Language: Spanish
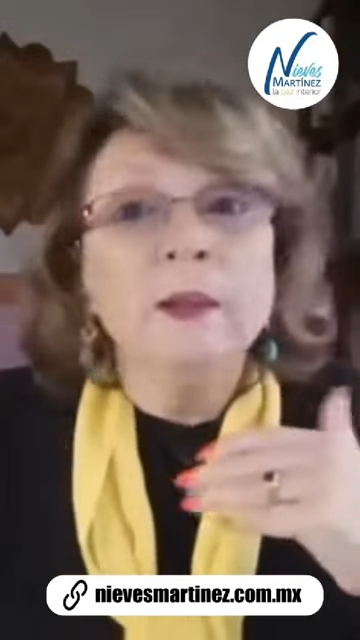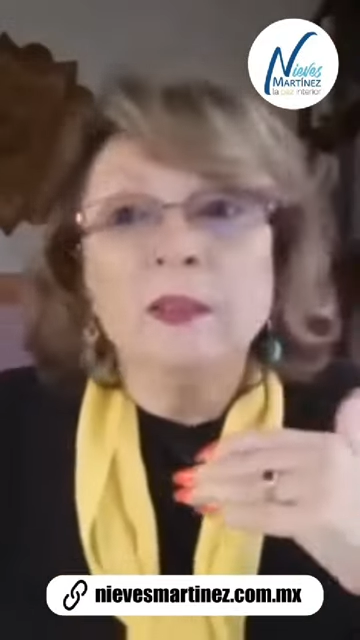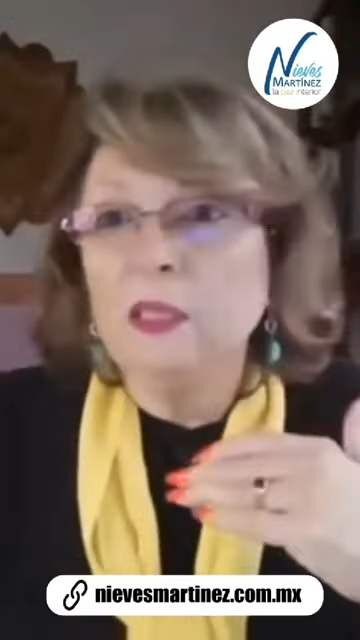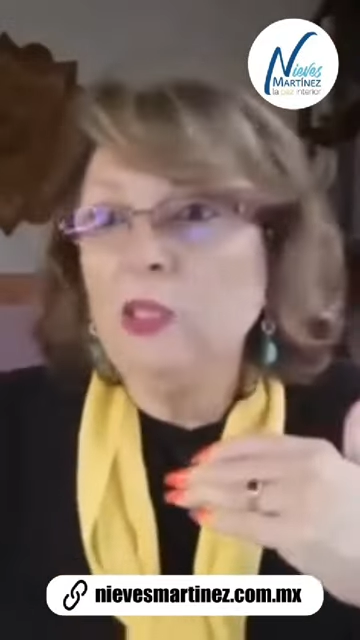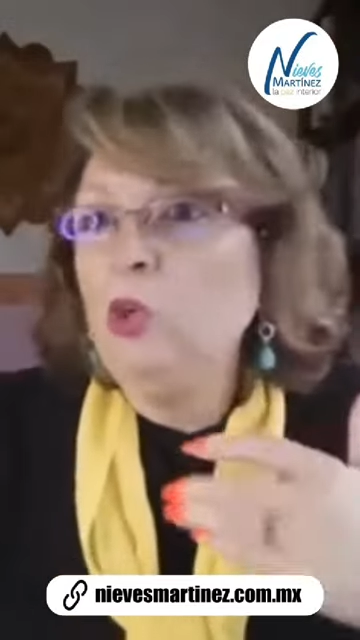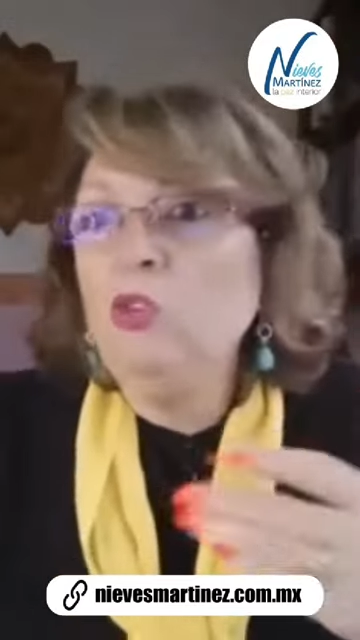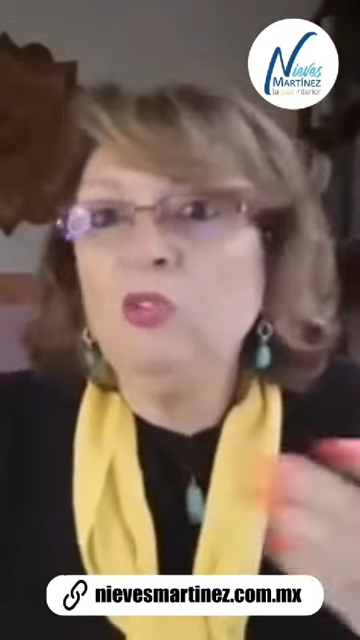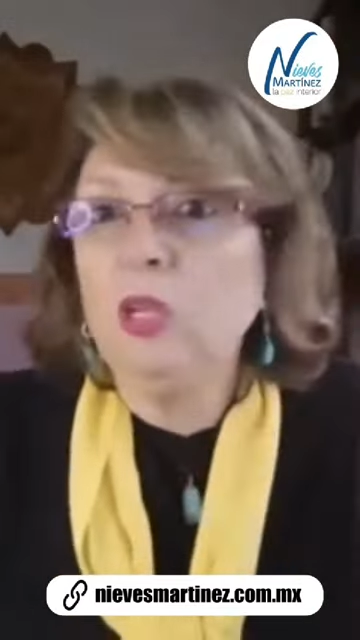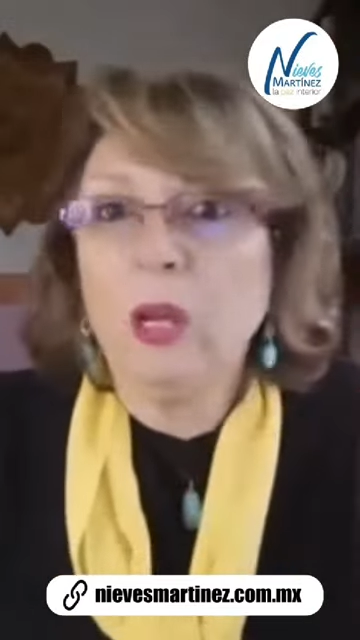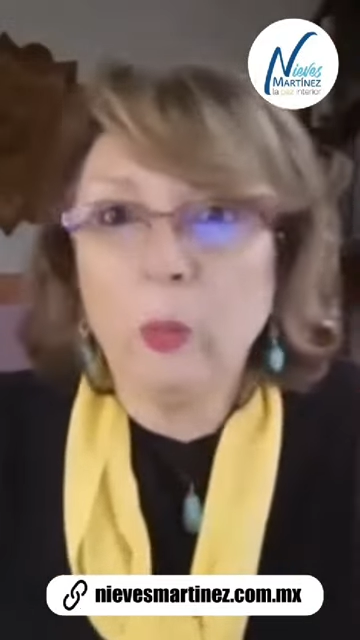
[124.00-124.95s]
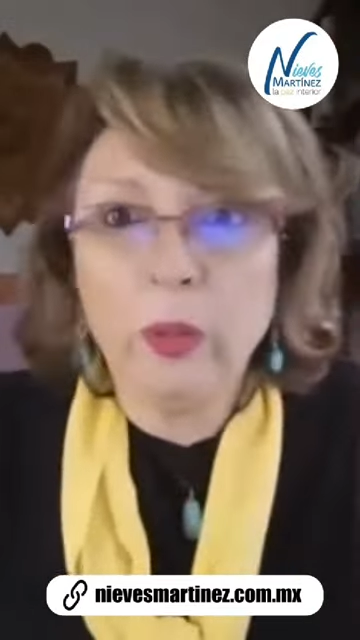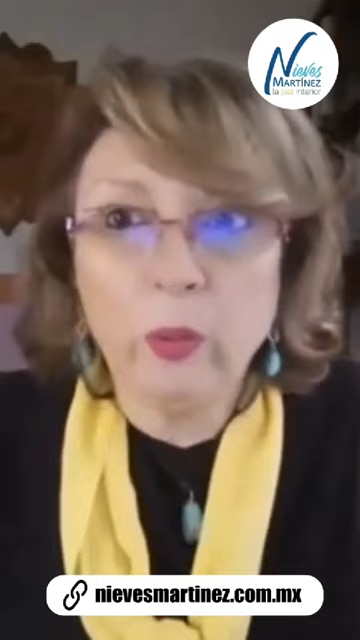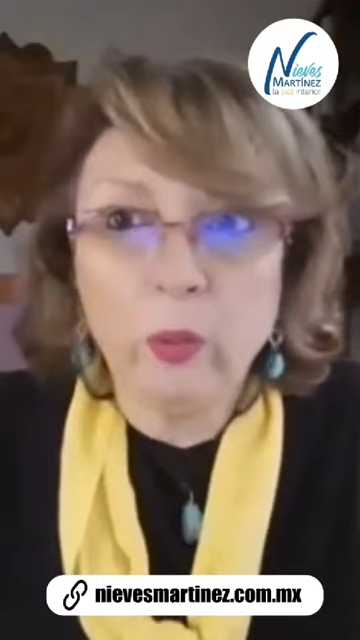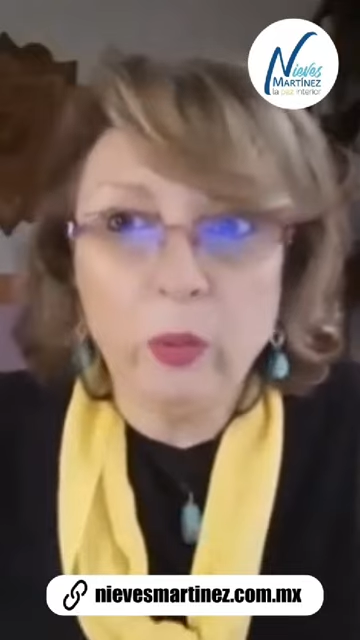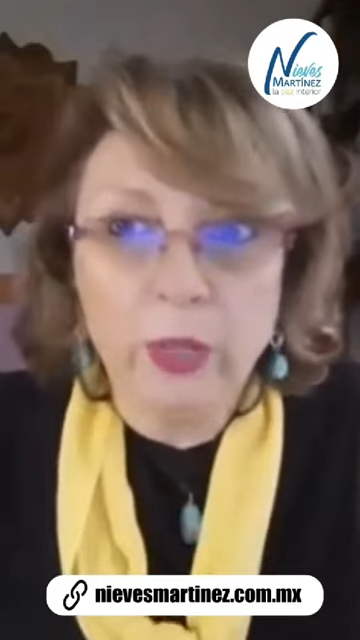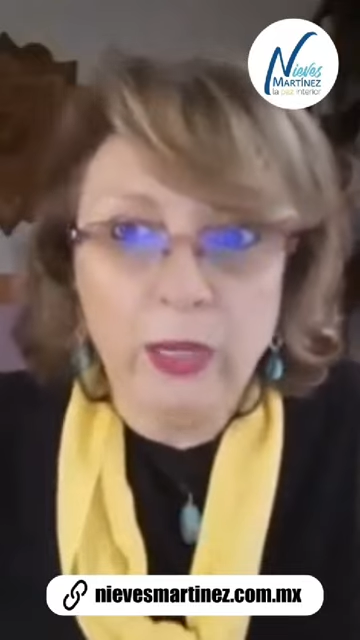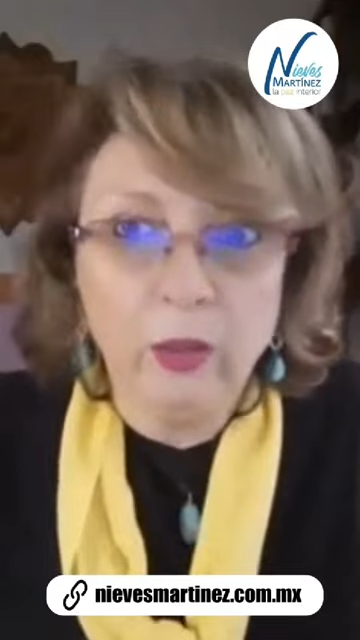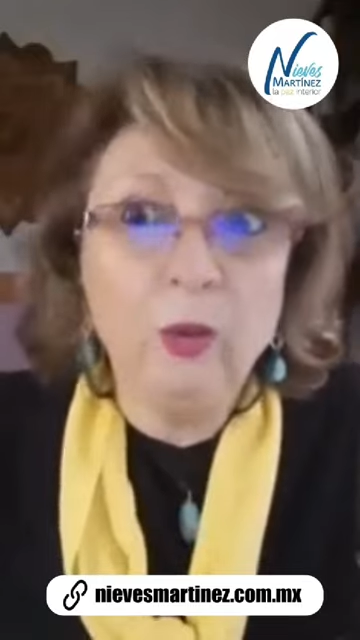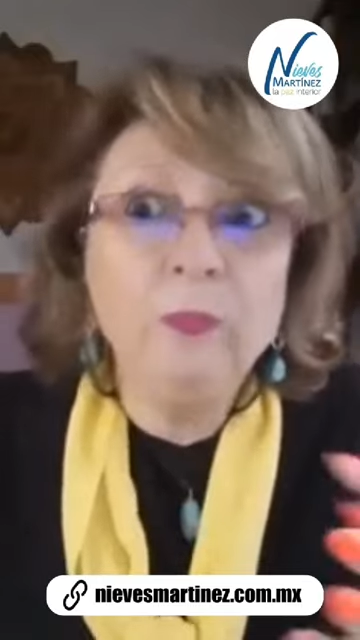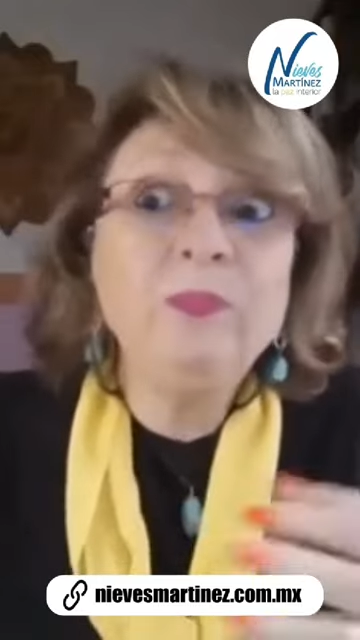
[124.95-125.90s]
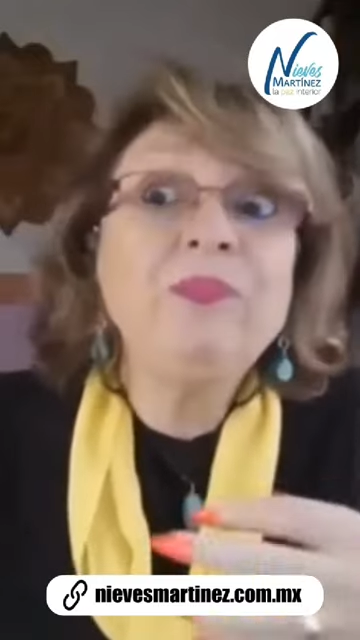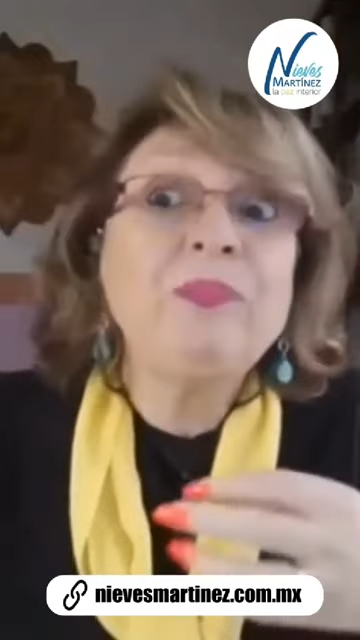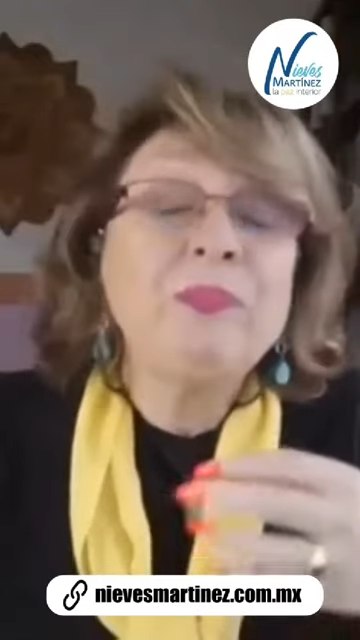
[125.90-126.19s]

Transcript: si yo no estoy de acuerdo con algo,